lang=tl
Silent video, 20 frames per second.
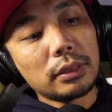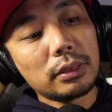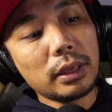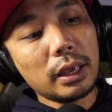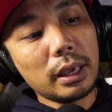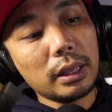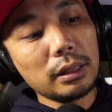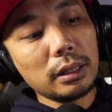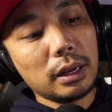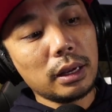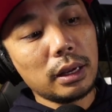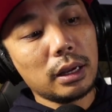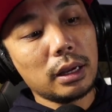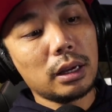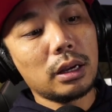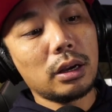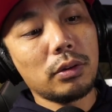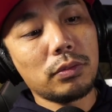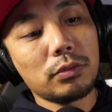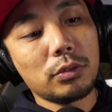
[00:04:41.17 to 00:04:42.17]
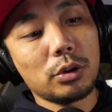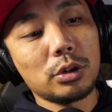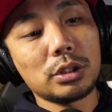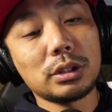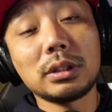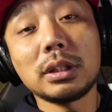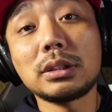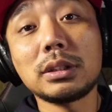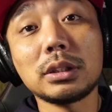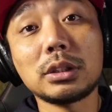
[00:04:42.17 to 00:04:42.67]
Then, uh, of
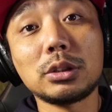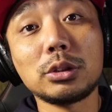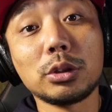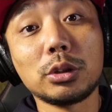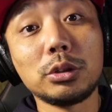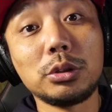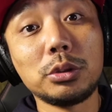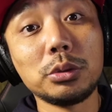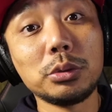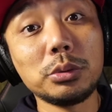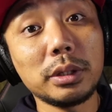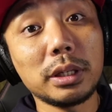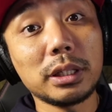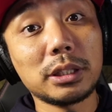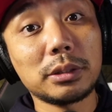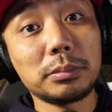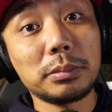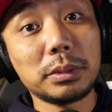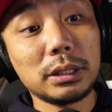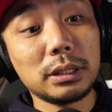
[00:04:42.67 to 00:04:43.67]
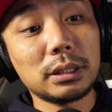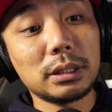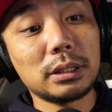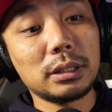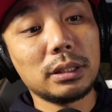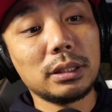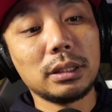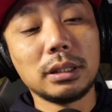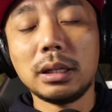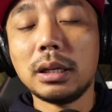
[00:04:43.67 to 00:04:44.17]
course, this is your
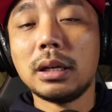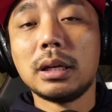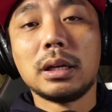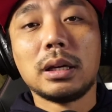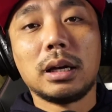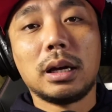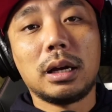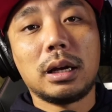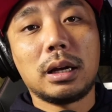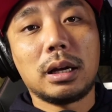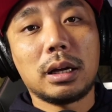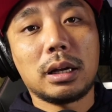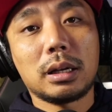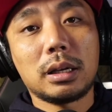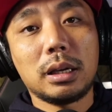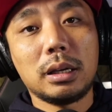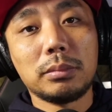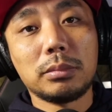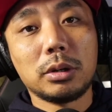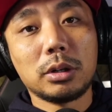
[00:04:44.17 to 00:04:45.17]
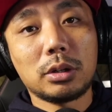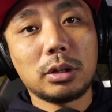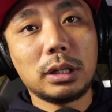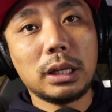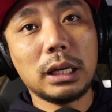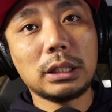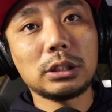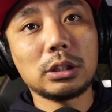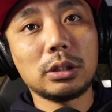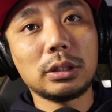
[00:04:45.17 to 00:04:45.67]
USB-C uh, cable
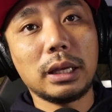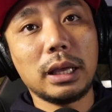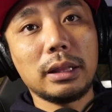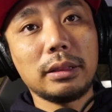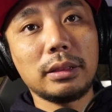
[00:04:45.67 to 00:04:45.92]
connection.